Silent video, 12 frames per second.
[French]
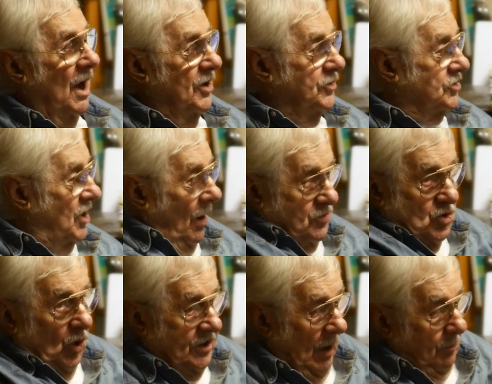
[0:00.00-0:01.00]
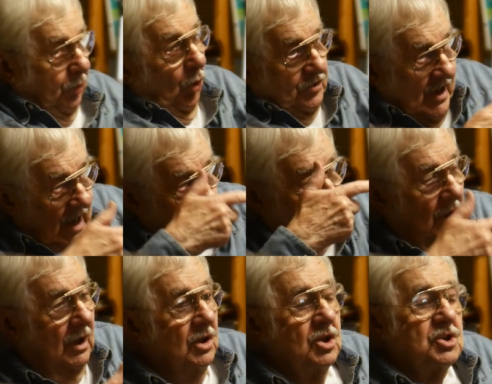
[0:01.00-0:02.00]
animal du diable, j'aurai ta peau, tiens
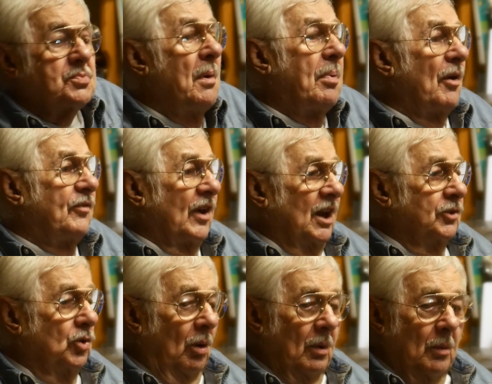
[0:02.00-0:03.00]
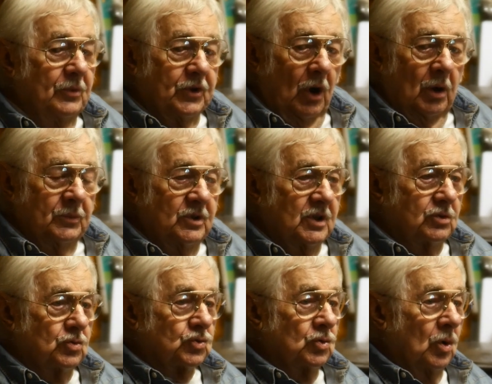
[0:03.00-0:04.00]
Dis, je peux pas faire les deux en même temps, il me
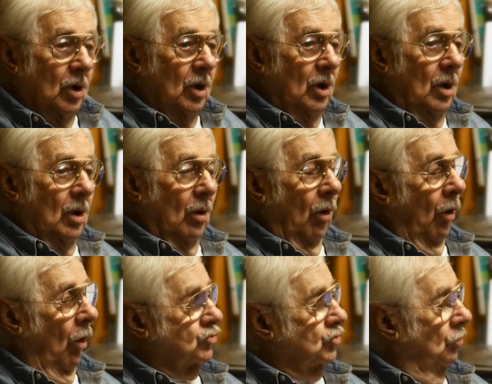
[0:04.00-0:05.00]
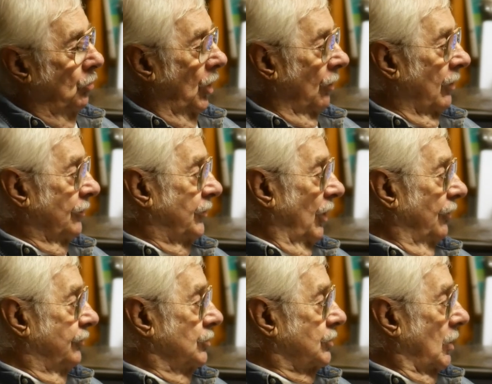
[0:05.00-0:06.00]
disait toujours. Oh, j'ai merde, va te
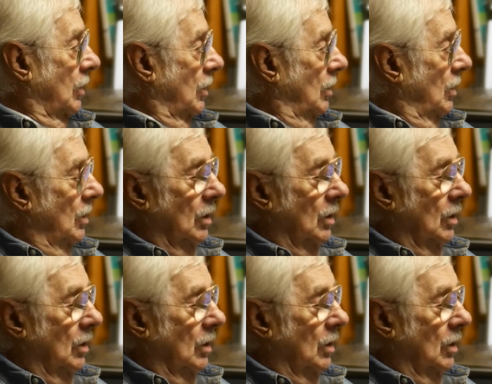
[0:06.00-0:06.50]
faire foutre.